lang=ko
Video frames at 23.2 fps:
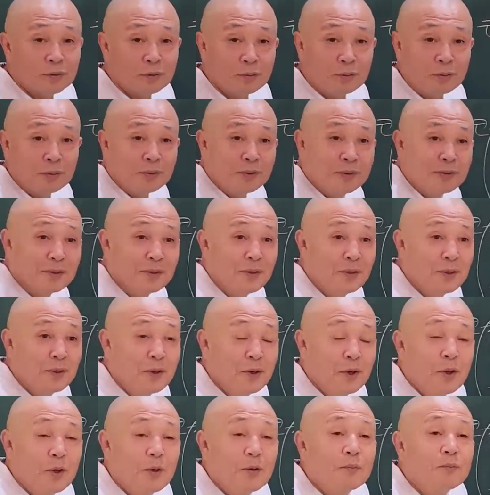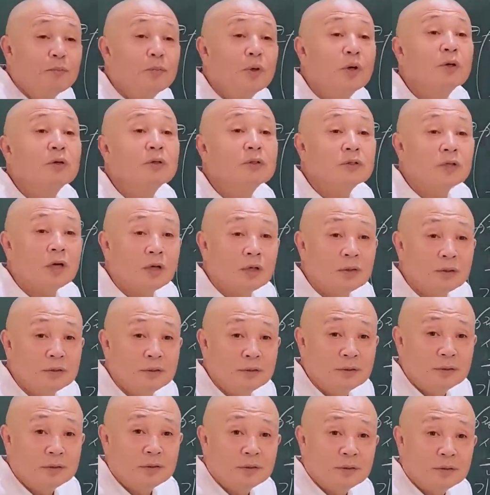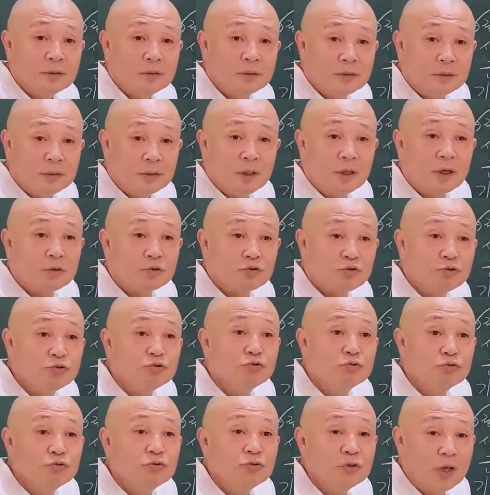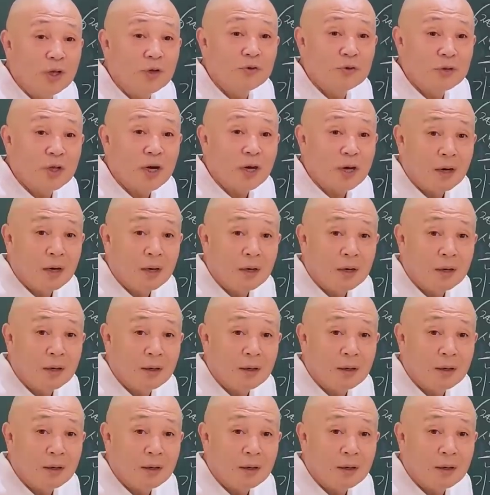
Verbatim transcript: 저번에 명상은 내가 죽는 행위다.